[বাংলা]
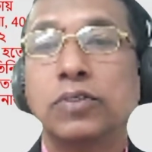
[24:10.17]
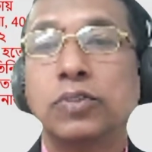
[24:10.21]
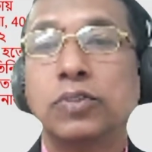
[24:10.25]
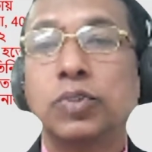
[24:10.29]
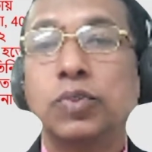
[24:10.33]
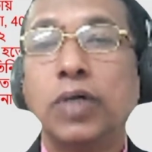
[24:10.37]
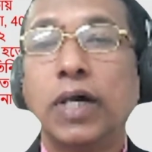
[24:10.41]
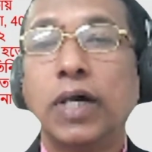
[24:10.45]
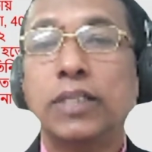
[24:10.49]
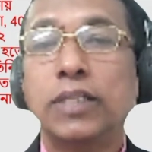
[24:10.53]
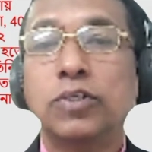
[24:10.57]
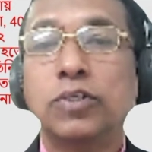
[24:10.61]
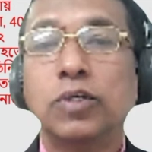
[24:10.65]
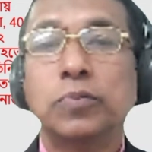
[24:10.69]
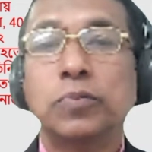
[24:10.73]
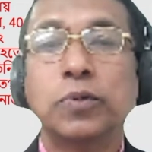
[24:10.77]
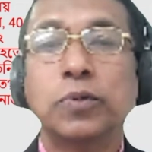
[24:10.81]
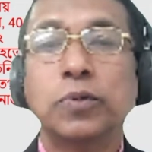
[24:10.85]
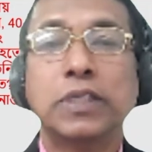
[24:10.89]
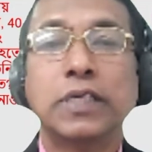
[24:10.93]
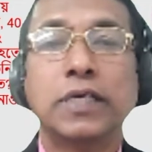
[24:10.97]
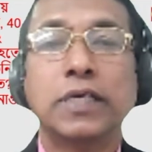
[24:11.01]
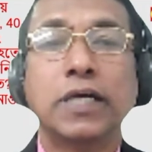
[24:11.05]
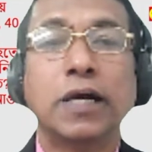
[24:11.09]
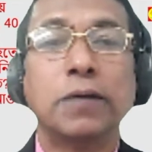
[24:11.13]
যুগান্তর
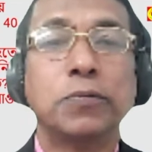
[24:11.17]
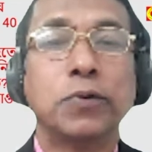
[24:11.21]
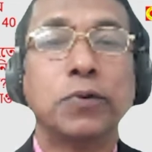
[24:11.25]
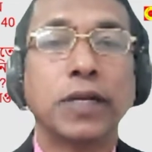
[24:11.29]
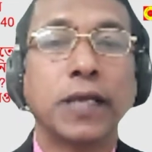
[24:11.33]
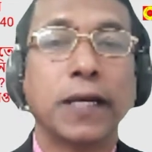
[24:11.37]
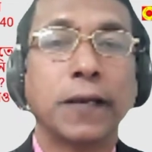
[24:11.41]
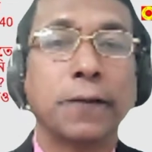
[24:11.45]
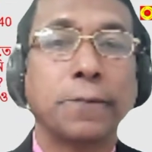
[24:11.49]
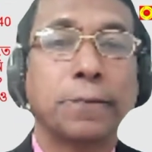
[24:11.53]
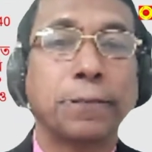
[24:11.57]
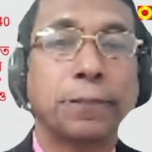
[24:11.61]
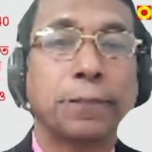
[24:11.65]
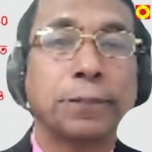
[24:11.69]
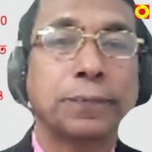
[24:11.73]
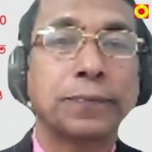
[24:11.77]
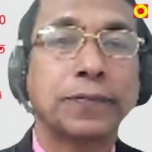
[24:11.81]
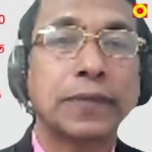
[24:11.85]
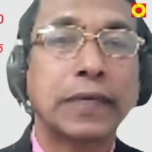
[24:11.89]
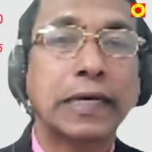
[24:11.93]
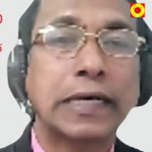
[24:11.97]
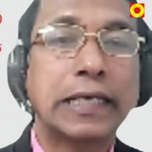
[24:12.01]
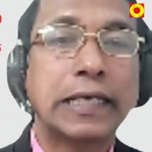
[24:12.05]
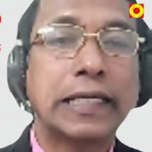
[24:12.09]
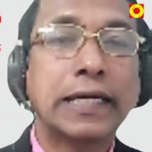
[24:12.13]
পত্রিকা পড়ে
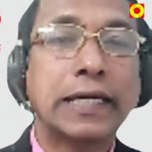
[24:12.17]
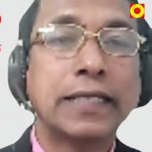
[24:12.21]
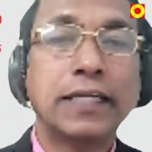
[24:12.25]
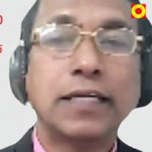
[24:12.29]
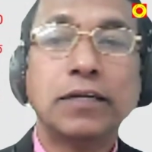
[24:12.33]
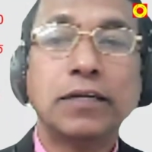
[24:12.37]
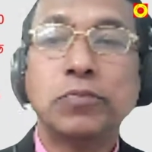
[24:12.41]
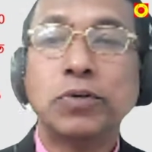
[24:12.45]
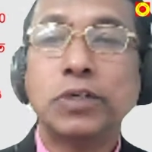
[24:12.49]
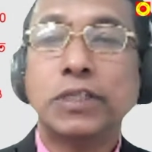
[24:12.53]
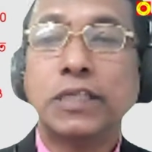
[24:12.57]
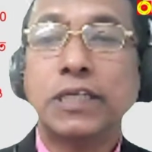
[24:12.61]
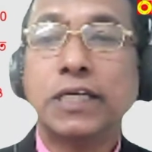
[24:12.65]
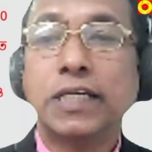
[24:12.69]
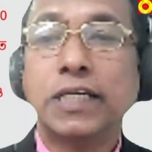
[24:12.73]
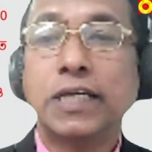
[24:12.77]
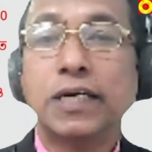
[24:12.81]
এদের মধ্যে